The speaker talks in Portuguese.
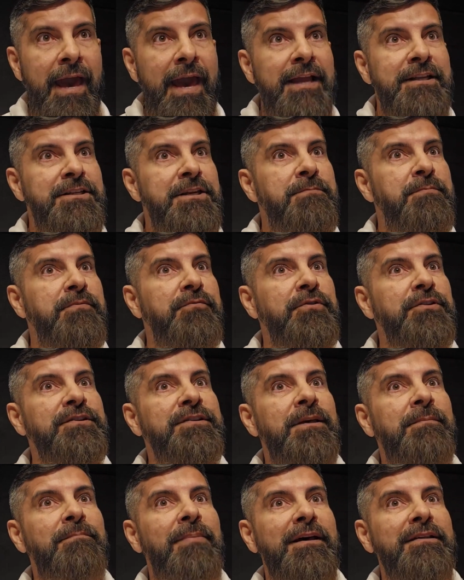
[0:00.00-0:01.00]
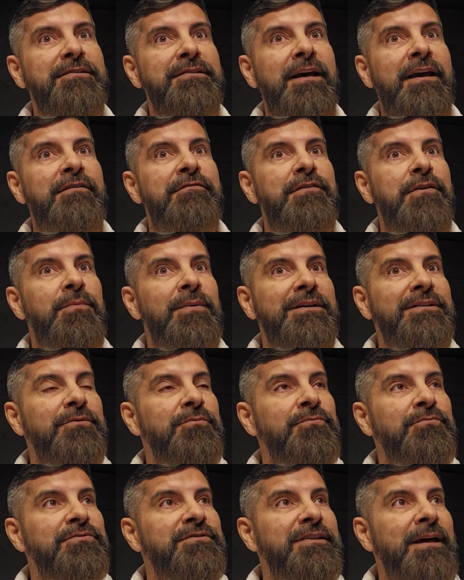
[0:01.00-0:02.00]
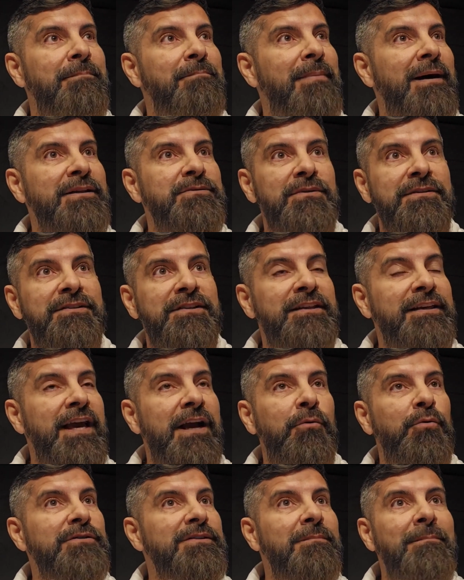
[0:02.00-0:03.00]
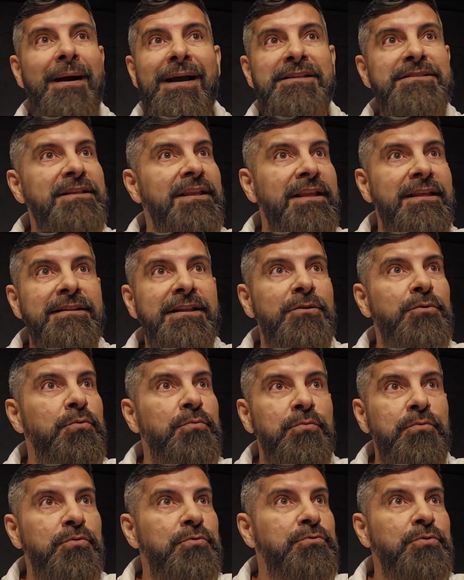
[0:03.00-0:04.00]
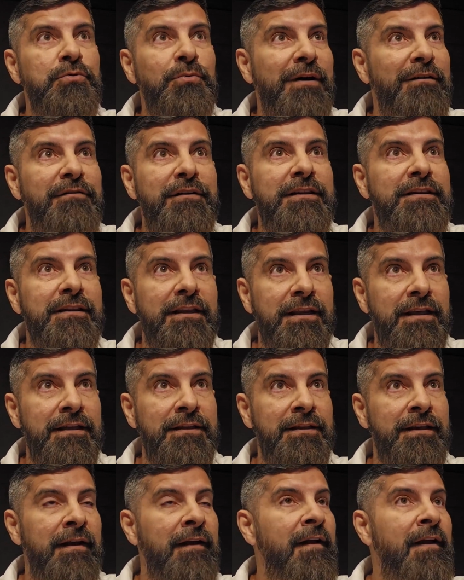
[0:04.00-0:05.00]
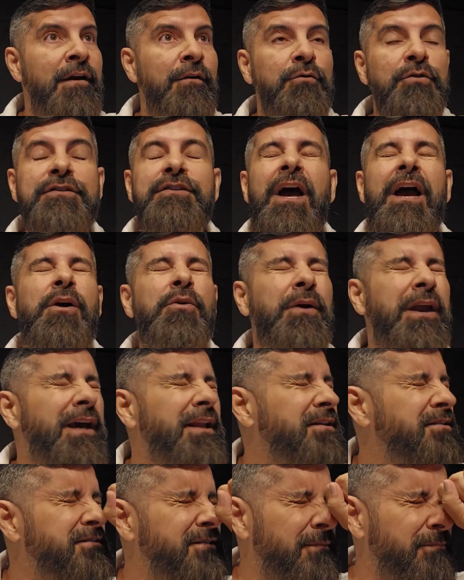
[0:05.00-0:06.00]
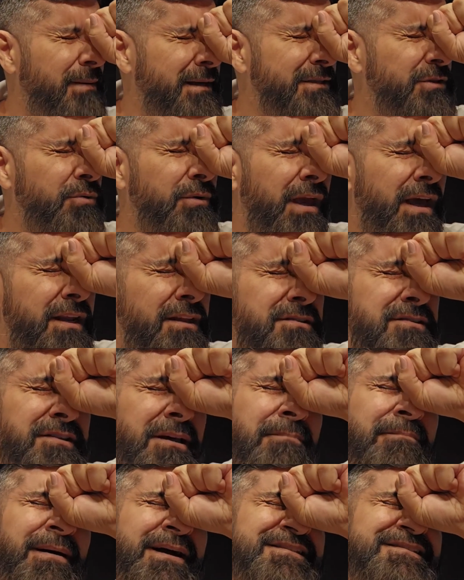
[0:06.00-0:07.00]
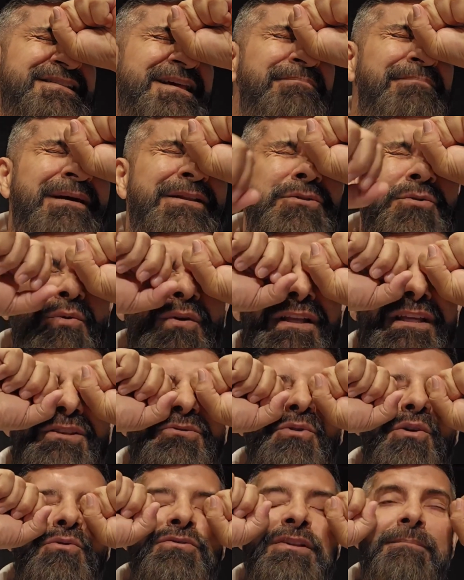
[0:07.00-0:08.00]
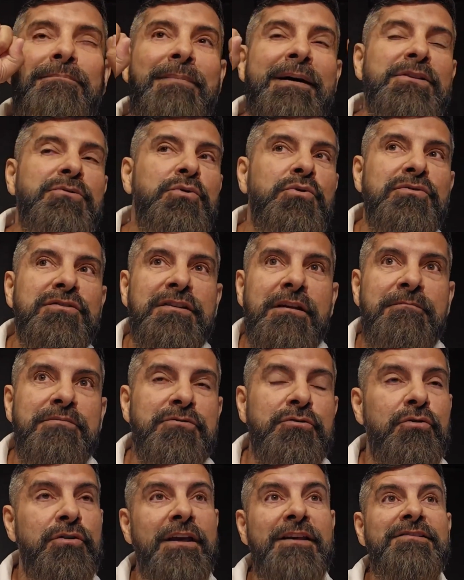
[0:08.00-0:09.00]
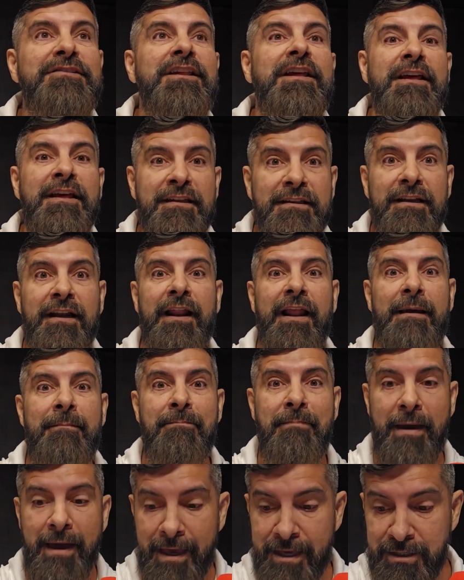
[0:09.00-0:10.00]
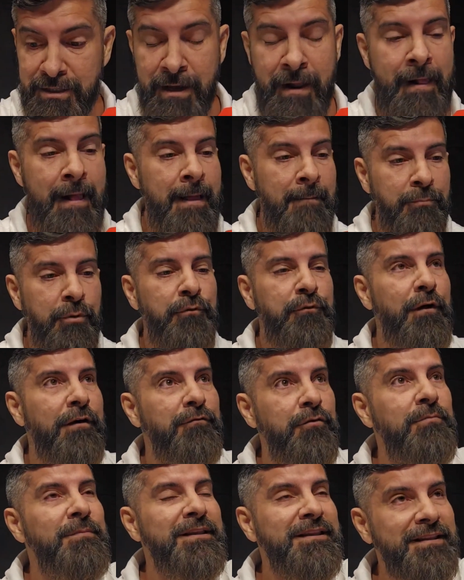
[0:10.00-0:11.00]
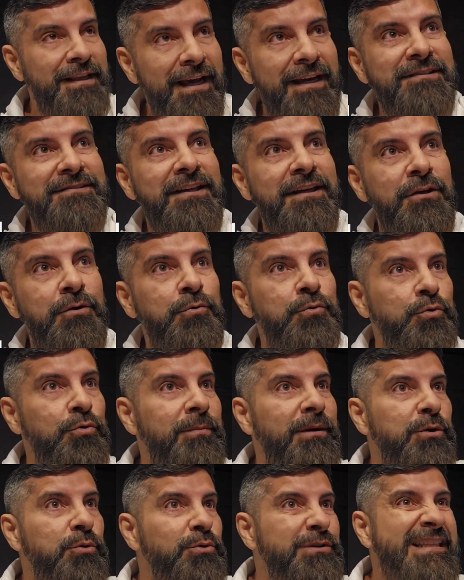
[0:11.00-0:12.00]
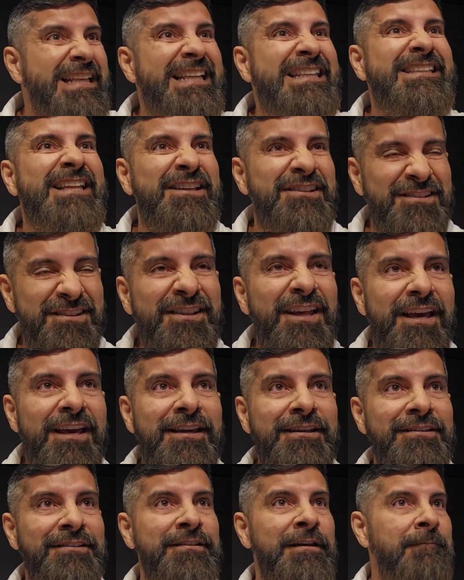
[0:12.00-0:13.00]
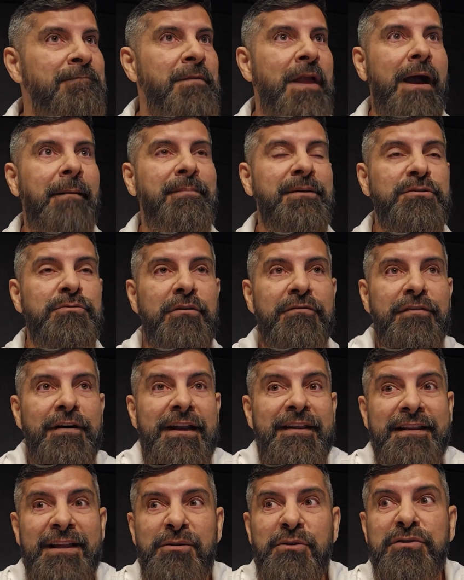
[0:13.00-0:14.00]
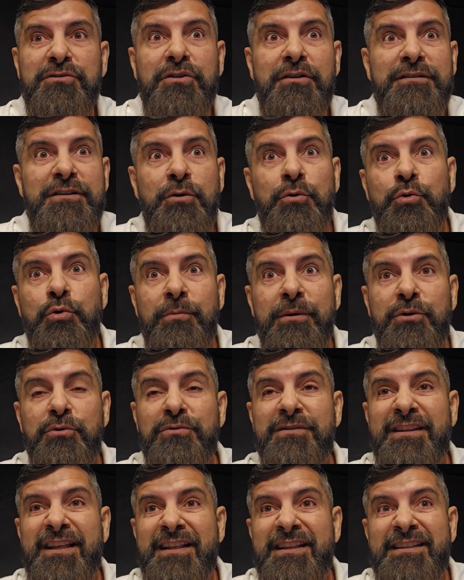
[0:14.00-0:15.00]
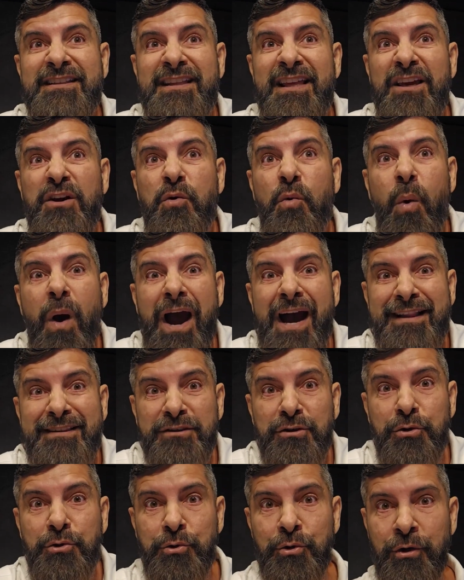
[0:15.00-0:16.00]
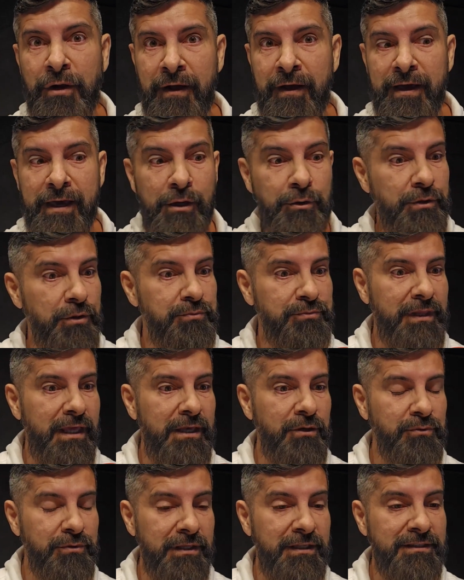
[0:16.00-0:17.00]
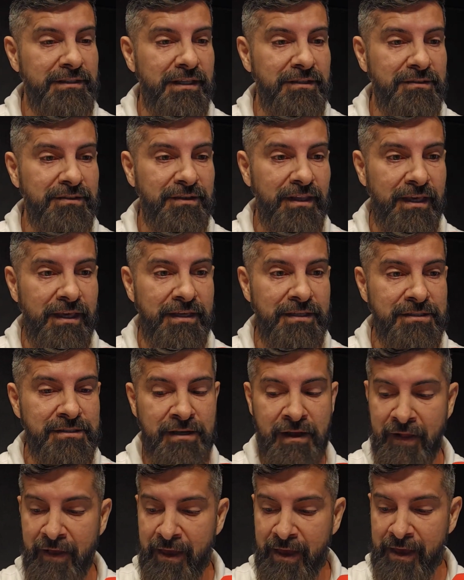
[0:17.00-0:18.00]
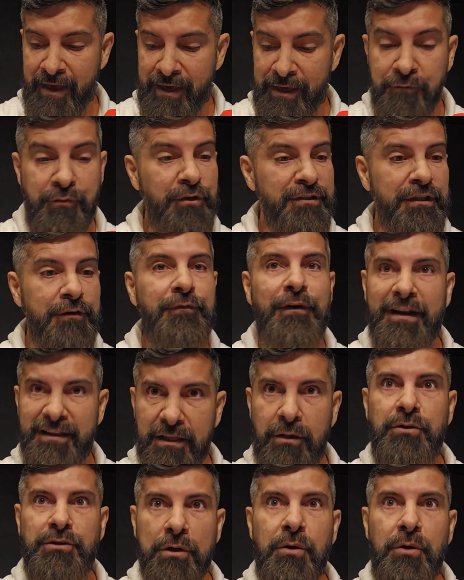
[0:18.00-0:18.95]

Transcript: É tipo você passar e ver uma, um sapato assim, que é a coisa mais linda do mundo numa vitrine. Você, ah, eu quero esse sapato, eu quero esse sapato. Sapato lindo, é o sapato que eu sempre sonhei. Você entra lá e pede. Por favor, me traz aí um número 36. A pessoa fala, não, eu só tenho o número 34. Eu não tenho 36. E você fala, não,